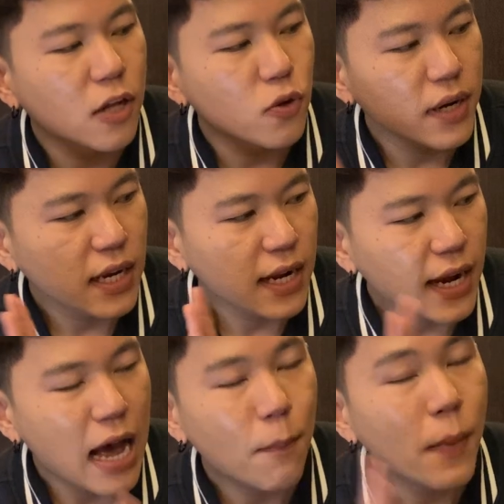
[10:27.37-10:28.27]
ตัวนี้นะ
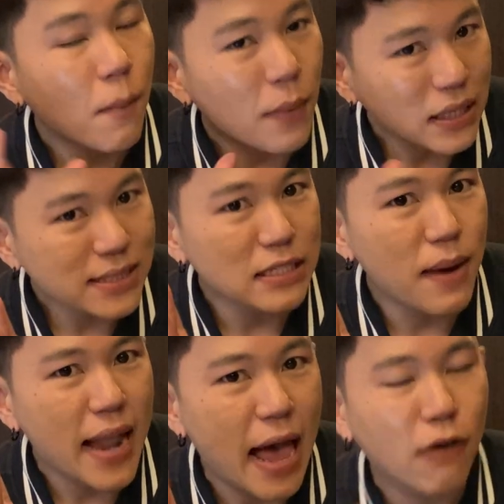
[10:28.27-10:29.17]
ครับเมื่อซื้อ
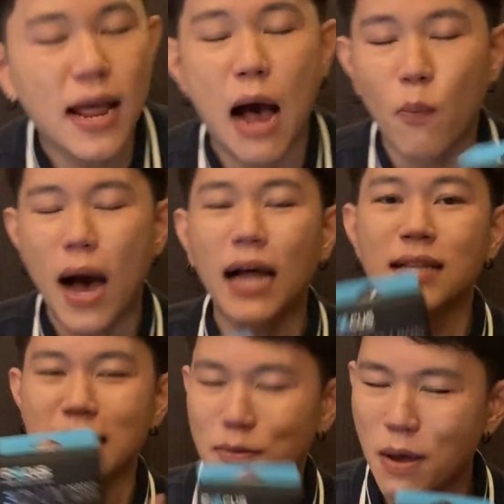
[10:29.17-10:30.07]
มาแล้วถามว่า
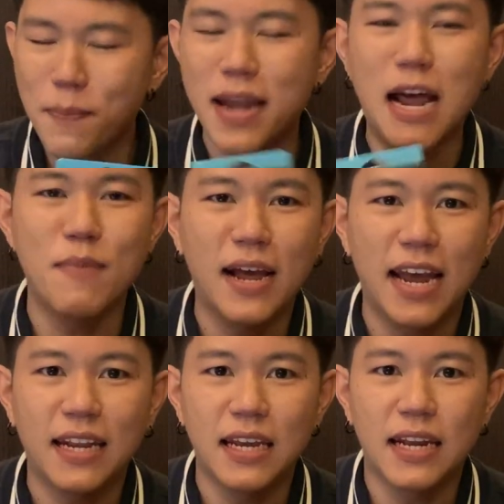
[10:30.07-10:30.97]
ติดไม่เป็นทำยังไง
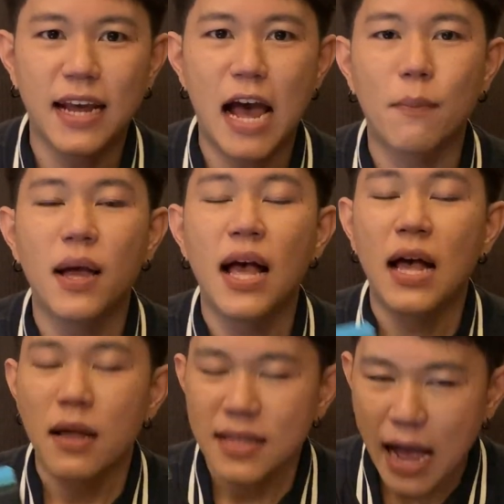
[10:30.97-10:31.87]
ดีนะครับ
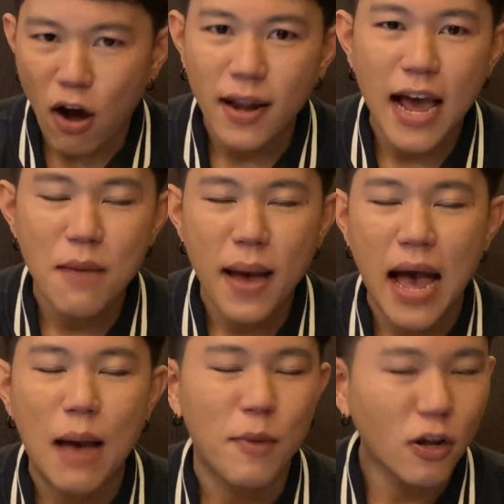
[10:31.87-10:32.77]
สั่งออนไลน์มา
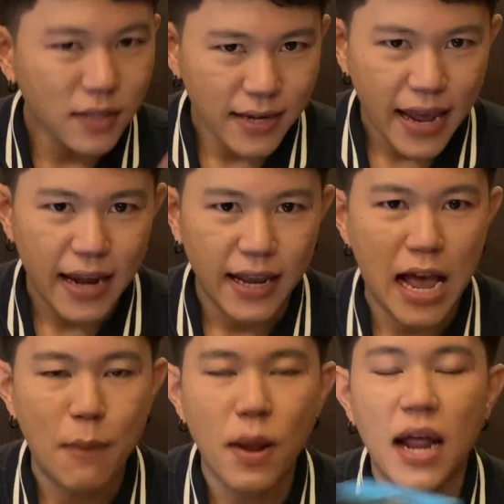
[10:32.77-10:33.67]
ไม่ต้องติดเองนะค
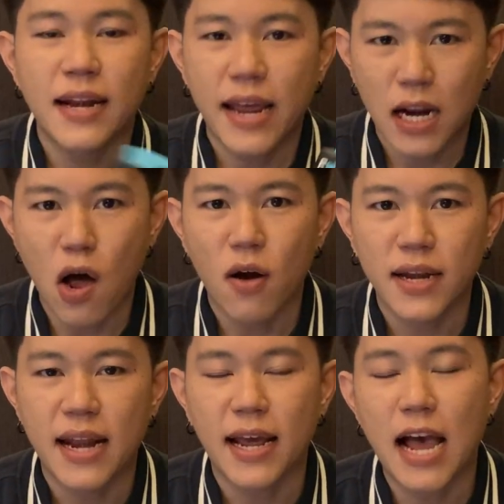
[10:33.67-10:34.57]
รับในกล่อง
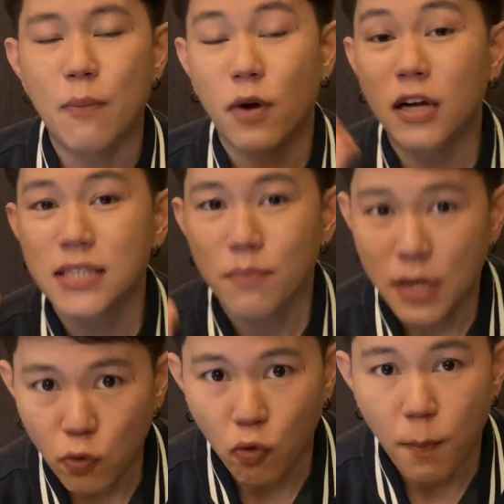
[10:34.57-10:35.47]
เนี่ยนะครับก็จะมี
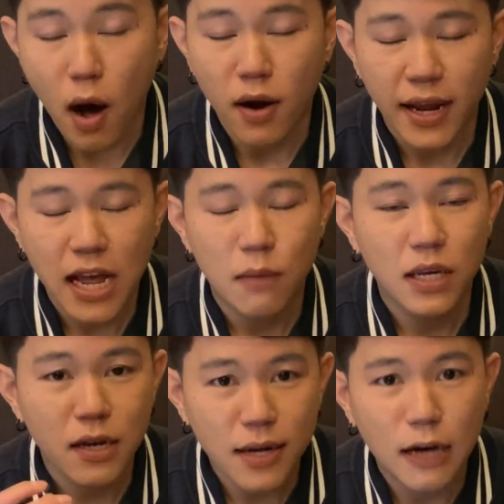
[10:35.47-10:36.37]
คูปองนะครับ
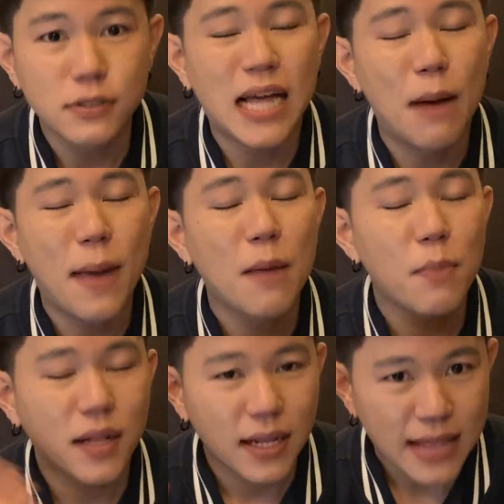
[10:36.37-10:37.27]
ที่เราสามารถไป
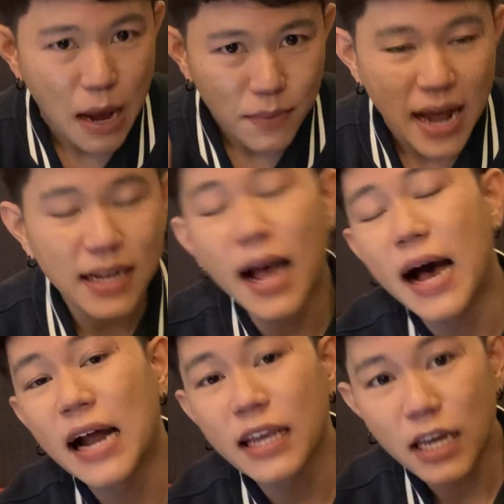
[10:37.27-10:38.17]
ติดตามร้านค้า
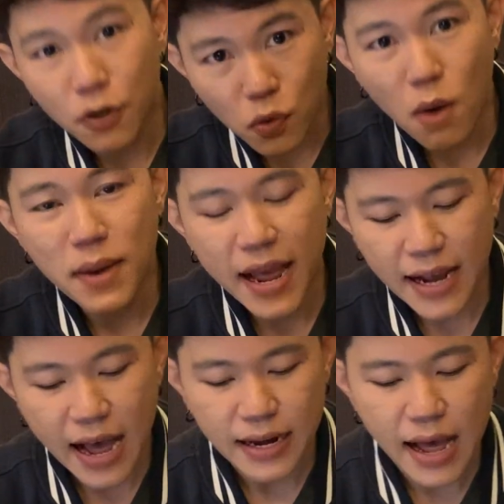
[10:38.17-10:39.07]
ที่ร่วมราย
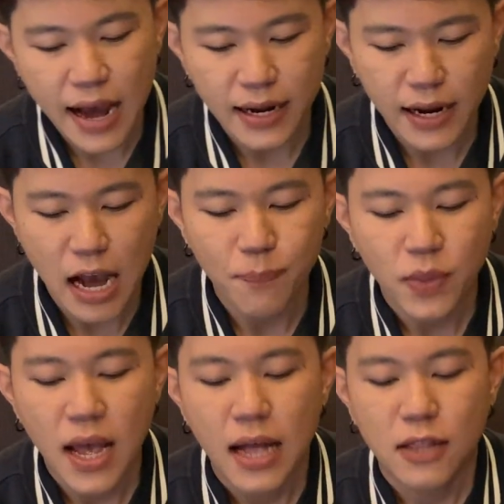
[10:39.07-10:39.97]
การได้นะครับ
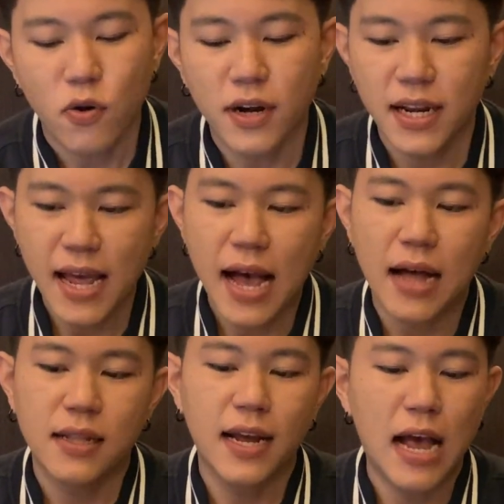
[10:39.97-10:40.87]
ตัวนี้เนี่ย
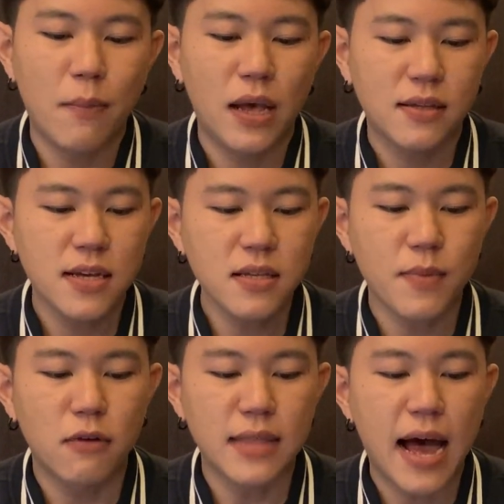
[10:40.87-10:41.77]
นะครับ เอส ยี่สิบ
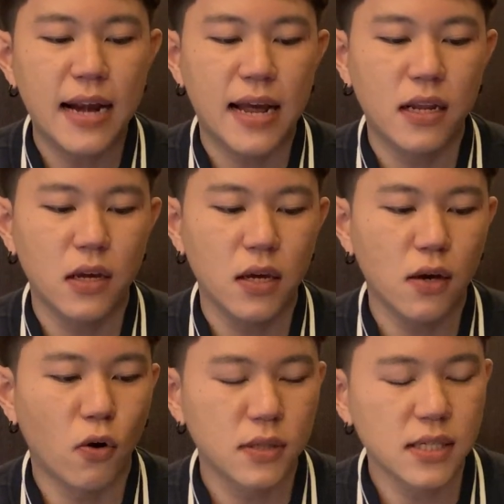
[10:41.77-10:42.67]
Ultra เนี่ยที่
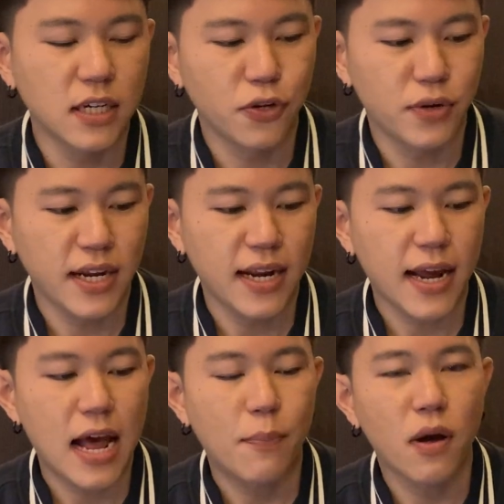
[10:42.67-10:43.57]
โอ๊ตถืออยู่นี่นะ
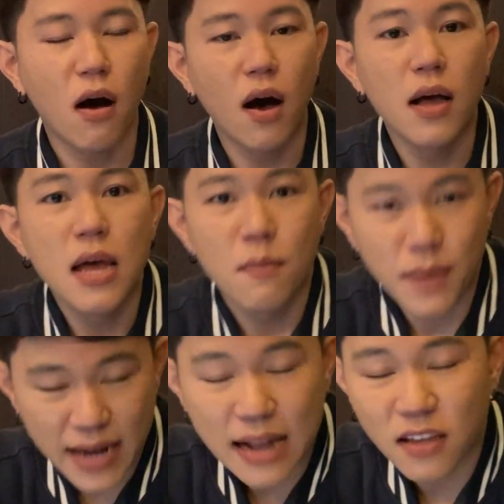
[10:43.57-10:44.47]
ครับก็
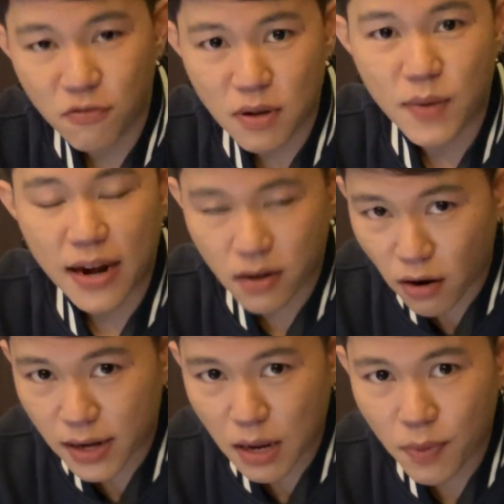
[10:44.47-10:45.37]
มีการติดฟิล์มกันรอ
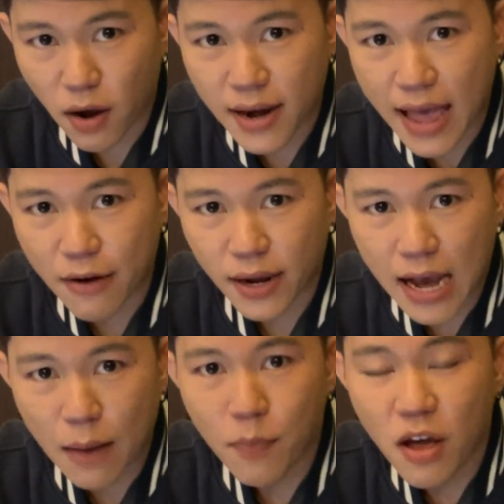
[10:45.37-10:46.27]
ยเรียบร้อยแล้วนะค
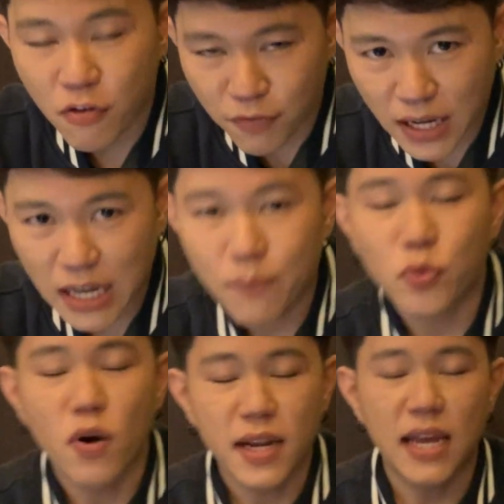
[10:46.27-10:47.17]
รับฟิล์ม
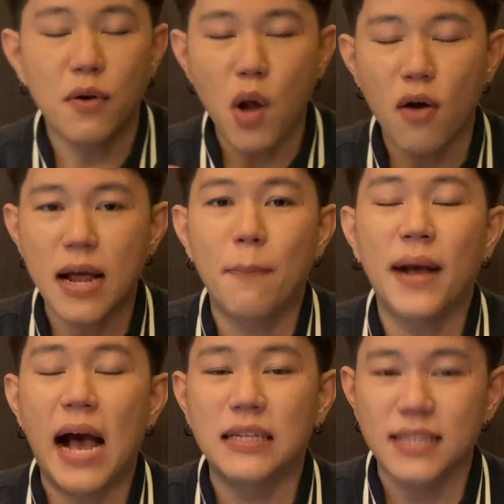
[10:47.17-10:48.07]
ตัวนี้รองรับ
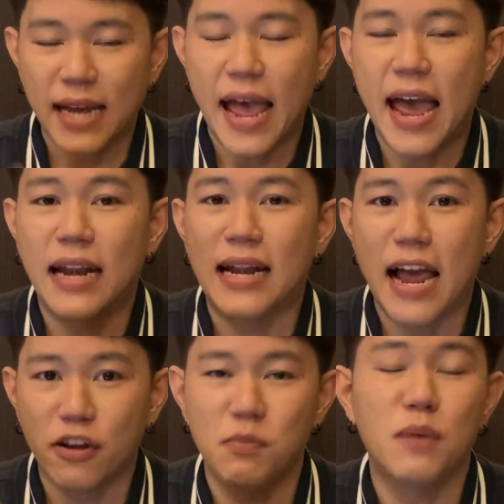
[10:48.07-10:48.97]
การสแกนลา
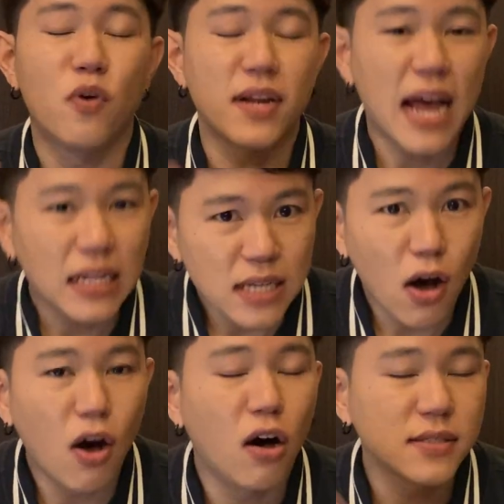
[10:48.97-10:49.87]
ยนิ้วมือบนหน้าจอ
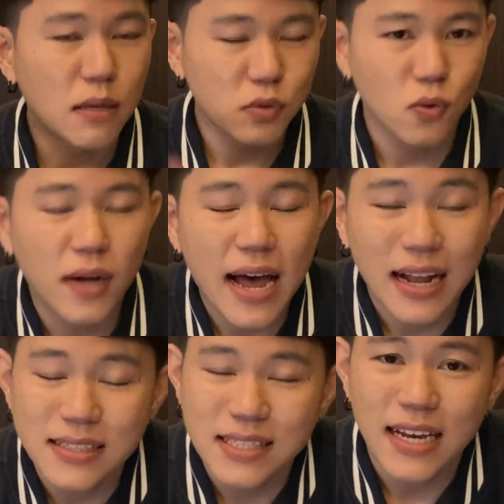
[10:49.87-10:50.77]
ของ Samsung
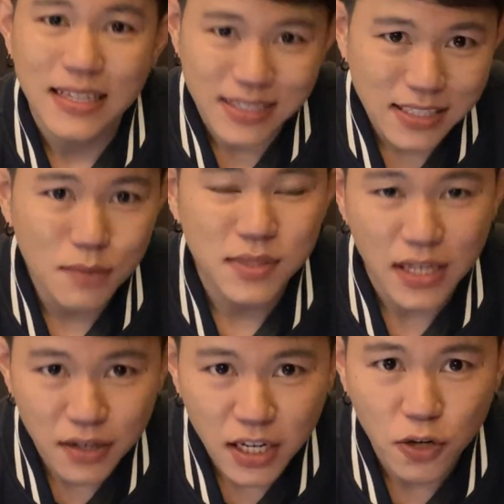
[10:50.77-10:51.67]
Galaxy เอส ยี่สิบ
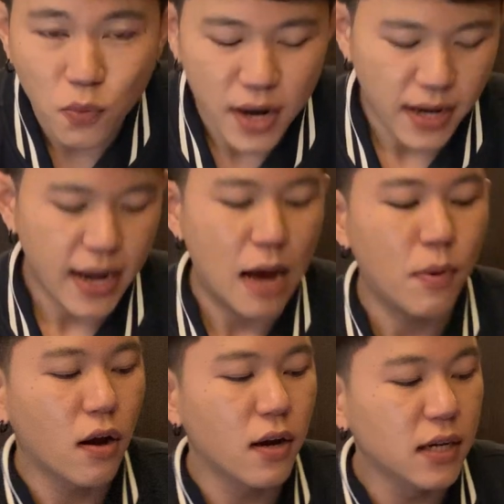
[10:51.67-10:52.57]
Series ด้วยนะครับ
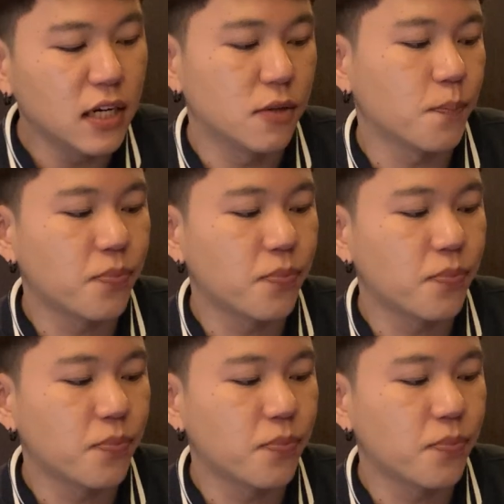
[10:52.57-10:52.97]
แล้วก็ลื่น